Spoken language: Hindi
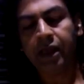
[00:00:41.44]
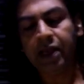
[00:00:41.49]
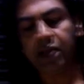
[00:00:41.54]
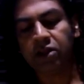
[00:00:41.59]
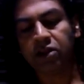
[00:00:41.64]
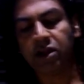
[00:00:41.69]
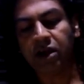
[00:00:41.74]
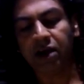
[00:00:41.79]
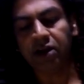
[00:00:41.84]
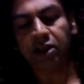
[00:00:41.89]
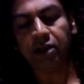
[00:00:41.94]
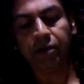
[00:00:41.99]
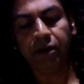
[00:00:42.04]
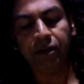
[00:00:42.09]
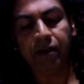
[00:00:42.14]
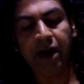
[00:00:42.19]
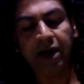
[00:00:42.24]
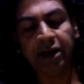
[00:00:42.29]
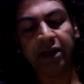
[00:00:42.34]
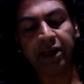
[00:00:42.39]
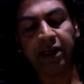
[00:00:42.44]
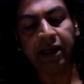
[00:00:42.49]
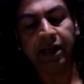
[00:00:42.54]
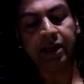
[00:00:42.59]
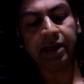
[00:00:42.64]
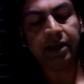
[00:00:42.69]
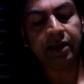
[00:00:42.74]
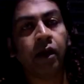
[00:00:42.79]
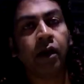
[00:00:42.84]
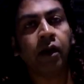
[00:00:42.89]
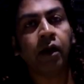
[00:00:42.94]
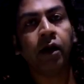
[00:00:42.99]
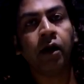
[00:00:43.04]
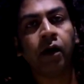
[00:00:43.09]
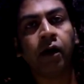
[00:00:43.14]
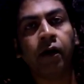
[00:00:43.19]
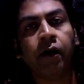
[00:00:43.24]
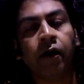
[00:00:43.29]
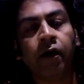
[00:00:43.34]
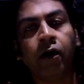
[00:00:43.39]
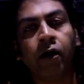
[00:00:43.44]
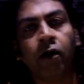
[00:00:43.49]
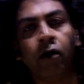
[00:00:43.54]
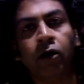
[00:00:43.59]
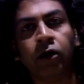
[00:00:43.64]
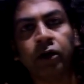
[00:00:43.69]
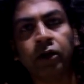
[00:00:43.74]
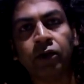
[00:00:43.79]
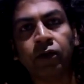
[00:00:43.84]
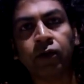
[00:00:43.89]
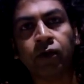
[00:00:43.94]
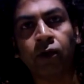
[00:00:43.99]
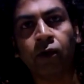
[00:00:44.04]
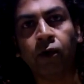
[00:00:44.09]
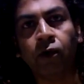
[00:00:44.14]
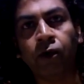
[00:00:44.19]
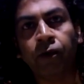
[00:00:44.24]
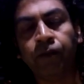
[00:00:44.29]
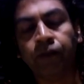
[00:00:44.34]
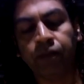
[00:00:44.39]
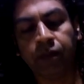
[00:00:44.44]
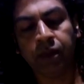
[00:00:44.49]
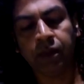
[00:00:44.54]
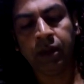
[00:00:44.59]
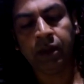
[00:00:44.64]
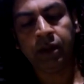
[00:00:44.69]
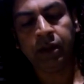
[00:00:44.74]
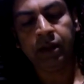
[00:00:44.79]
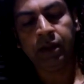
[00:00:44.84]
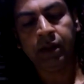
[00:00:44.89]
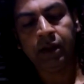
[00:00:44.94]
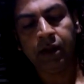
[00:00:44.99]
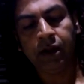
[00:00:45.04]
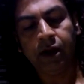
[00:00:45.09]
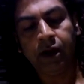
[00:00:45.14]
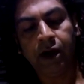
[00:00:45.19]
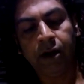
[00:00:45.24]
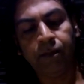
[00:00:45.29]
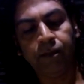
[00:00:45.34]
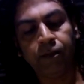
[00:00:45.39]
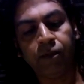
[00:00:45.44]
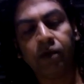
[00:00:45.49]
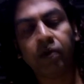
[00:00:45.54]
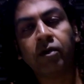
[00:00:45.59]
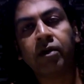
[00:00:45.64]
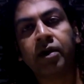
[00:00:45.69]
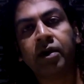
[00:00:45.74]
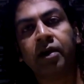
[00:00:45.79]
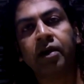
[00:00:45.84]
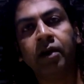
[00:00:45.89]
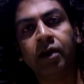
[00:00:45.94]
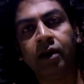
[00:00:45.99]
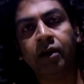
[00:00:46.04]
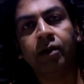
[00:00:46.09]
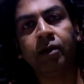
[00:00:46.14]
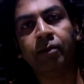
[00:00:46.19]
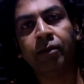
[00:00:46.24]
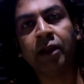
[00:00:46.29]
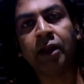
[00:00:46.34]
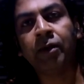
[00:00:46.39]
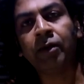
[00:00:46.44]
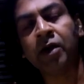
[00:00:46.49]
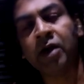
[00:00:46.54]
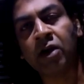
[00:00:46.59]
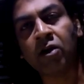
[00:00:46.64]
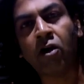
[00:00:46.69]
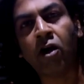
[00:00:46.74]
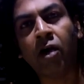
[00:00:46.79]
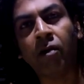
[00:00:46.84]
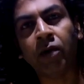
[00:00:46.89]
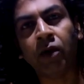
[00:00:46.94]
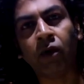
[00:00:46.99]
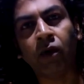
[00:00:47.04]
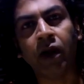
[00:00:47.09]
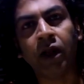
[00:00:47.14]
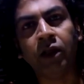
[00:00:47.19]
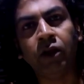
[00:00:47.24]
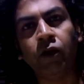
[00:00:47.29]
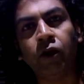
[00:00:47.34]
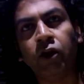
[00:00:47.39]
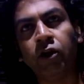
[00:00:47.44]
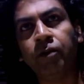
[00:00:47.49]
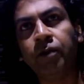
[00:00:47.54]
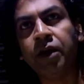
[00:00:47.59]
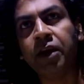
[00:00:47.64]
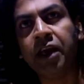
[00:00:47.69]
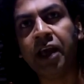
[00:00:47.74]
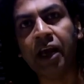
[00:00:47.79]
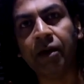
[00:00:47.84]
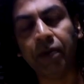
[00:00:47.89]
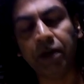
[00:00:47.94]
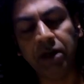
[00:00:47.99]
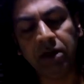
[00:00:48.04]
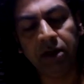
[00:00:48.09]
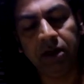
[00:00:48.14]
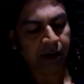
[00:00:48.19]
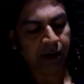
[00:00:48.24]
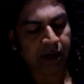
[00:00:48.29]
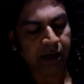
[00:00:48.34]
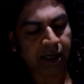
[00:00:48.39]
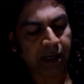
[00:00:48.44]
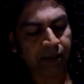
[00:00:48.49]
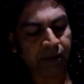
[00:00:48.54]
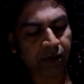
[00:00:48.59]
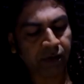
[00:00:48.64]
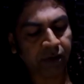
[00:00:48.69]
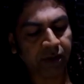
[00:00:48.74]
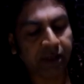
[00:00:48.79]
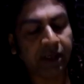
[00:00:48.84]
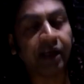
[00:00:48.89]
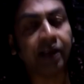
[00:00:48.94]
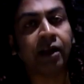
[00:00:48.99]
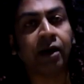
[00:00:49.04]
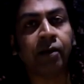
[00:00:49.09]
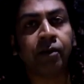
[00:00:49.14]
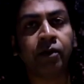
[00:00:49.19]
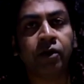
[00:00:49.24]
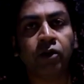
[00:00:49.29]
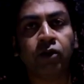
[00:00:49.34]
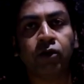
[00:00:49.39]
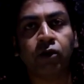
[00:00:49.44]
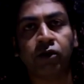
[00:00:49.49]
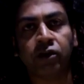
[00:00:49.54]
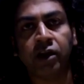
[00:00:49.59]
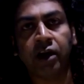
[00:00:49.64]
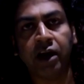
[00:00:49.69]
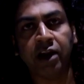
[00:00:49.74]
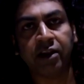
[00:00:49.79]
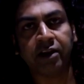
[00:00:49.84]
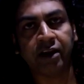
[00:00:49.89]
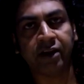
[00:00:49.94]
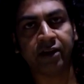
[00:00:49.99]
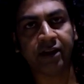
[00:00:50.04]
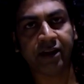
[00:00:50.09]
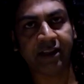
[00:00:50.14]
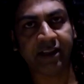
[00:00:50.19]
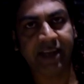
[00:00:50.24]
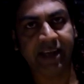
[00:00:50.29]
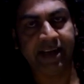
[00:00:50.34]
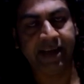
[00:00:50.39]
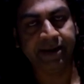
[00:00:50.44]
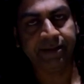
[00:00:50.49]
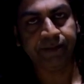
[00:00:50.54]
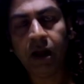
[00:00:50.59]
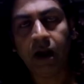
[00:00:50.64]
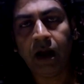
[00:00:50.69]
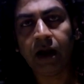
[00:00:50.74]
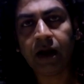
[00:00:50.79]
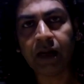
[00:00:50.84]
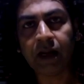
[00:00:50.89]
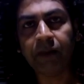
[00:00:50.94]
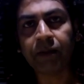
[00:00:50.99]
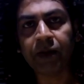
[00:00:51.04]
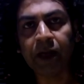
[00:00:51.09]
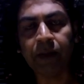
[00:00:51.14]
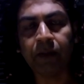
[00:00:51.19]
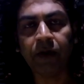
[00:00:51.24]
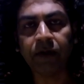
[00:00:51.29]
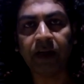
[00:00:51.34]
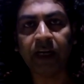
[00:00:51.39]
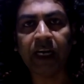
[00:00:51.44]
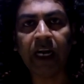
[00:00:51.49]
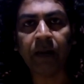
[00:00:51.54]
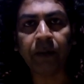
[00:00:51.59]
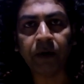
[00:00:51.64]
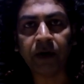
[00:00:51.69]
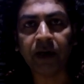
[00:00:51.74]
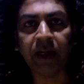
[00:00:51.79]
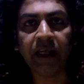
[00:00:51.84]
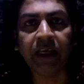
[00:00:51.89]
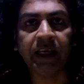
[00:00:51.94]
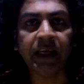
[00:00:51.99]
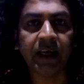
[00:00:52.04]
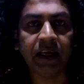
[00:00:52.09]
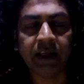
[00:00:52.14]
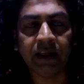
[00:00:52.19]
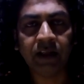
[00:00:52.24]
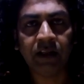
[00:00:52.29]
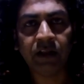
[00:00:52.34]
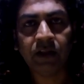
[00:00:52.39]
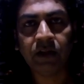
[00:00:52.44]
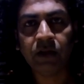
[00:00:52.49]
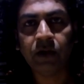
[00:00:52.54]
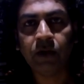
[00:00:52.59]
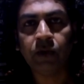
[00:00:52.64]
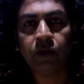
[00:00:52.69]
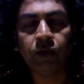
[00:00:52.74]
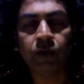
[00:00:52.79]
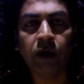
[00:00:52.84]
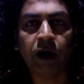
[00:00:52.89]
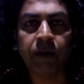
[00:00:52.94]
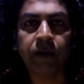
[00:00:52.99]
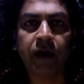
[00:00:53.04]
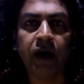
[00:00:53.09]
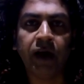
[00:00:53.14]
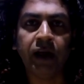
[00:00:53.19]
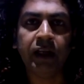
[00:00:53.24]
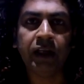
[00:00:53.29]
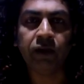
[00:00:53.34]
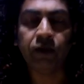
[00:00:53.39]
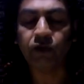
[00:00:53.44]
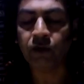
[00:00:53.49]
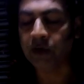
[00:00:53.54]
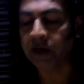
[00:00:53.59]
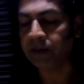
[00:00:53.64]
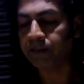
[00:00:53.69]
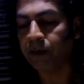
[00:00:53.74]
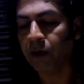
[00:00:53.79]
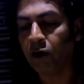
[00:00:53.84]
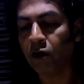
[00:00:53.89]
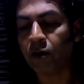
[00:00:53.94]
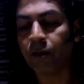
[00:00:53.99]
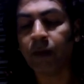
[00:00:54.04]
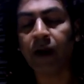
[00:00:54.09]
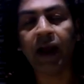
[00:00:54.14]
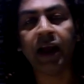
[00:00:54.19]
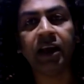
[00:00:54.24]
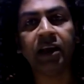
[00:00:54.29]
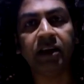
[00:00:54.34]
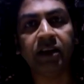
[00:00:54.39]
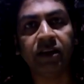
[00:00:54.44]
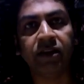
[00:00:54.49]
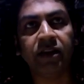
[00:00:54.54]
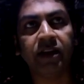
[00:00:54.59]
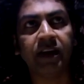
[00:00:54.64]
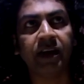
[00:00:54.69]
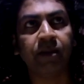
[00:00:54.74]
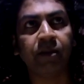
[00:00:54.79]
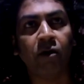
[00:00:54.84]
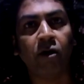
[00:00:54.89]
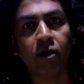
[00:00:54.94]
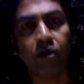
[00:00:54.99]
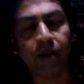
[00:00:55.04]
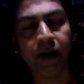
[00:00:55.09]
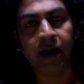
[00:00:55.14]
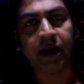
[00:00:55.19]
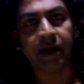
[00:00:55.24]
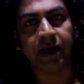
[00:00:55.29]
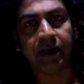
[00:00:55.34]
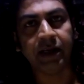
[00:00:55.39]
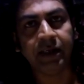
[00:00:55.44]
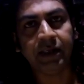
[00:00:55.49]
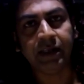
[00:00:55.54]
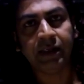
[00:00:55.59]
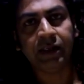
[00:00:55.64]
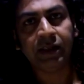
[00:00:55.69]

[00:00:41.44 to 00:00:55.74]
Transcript: एक चार्जेबल बैटरी है और इसको आप मतलब एक कॉमन वाला यूएसबी केबल अडेप्टर से या आप इसको चार्ज कर सकते हैं अगर आपके पास अडेप्टर नहीं है तो आप खाली इसको एक पावर बैंक इस तरह के पावर बैंक है